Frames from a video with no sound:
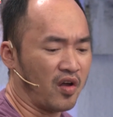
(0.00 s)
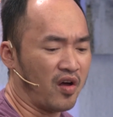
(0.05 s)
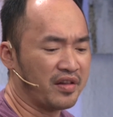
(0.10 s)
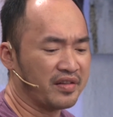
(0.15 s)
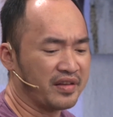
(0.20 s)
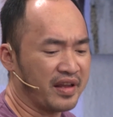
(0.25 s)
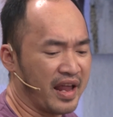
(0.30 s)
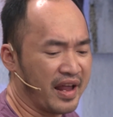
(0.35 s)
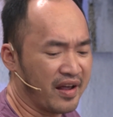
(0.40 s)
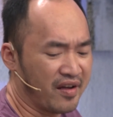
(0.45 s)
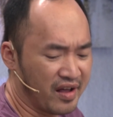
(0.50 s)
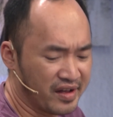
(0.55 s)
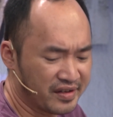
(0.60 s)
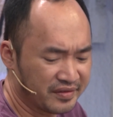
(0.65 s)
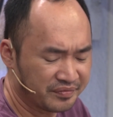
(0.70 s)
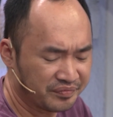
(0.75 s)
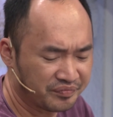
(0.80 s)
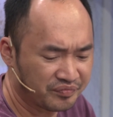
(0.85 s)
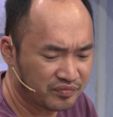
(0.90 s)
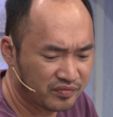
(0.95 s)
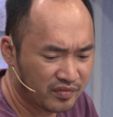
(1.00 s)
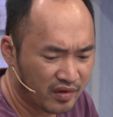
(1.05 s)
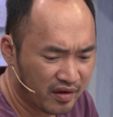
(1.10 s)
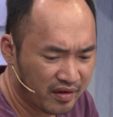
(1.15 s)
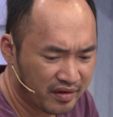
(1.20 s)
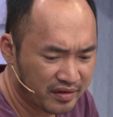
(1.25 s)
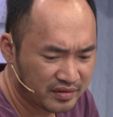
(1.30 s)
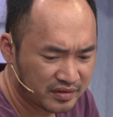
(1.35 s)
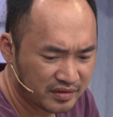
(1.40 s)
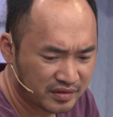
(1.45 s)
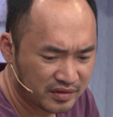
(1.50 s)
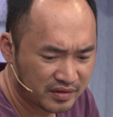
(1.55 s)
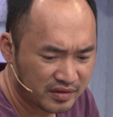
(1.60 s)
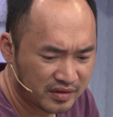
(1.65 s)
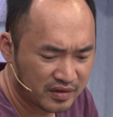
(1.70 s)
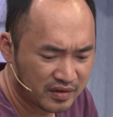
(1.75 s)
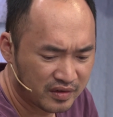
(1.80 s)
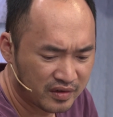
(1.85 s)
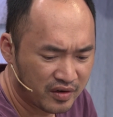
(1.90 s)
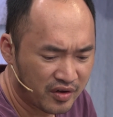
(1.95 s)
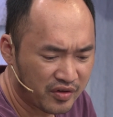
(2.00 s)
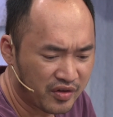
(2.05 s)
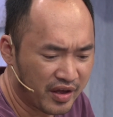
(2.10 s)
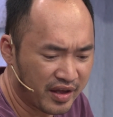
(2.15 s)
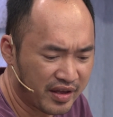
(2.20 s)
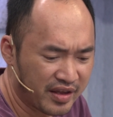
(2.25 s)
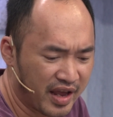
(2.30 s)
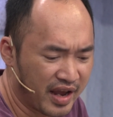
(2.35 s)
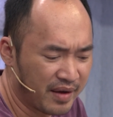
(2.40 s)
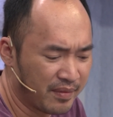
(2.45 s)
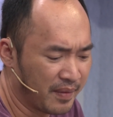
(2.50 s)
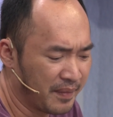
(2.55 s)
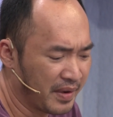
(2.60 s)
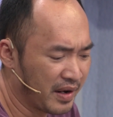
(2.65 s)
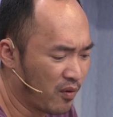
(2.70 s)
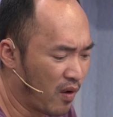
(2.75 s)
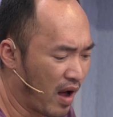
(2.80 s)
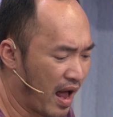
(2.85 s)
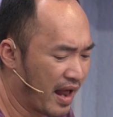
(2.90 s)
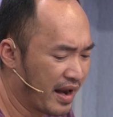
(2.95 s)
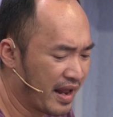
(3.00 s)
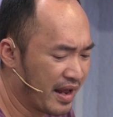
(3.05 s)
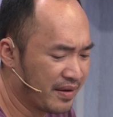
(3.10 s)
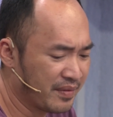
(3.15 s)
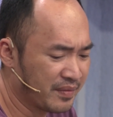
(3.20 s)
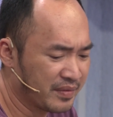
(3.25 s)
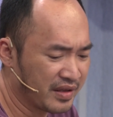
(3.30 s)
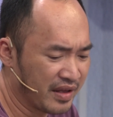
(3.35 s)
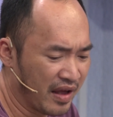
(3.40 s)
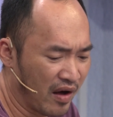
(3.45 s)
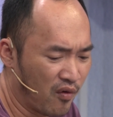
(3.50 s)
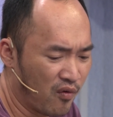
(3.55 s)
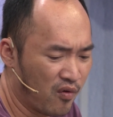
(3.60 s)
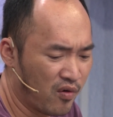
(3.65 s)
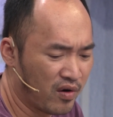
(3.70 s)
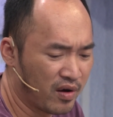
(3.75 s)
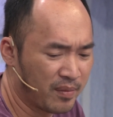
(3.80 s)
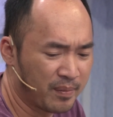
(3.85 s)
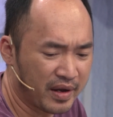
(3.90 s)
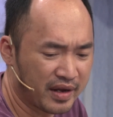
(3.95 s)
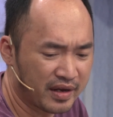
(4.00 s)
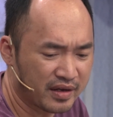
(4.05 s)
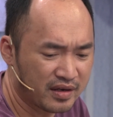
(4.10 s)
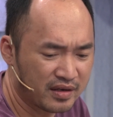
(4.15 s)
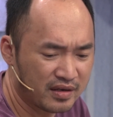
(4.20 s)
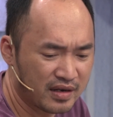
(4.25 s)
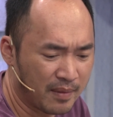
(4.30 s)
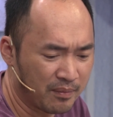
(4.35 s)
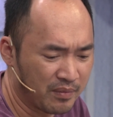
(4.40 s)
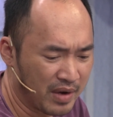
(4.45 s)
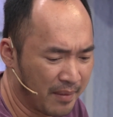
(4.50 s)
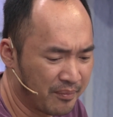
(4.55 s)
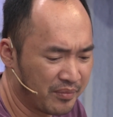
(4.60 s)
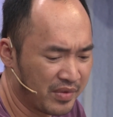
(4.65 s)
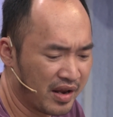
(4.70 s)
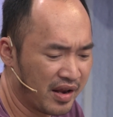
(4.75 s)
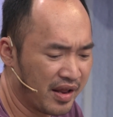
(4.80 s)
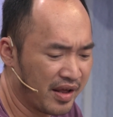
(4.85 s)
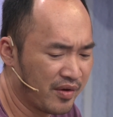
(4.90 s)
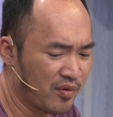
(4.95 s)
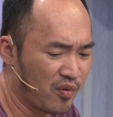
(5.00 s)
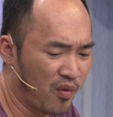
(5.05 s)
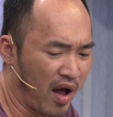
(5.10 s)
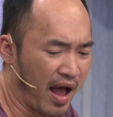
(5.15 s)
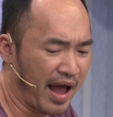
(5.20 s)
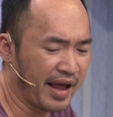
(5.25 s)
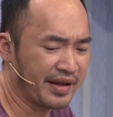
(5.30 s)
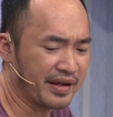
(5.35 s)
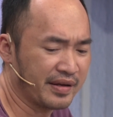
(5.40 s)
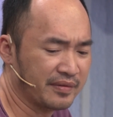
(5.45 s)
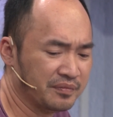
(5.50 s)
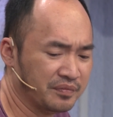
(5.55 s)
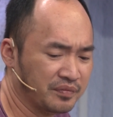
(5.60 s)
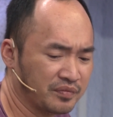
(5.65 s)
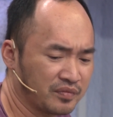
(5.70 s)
nói anh nghe coi có chuyện gì mà mày qua đây mà nhậu rồi mày cứ lầm lầm lì lì hoài à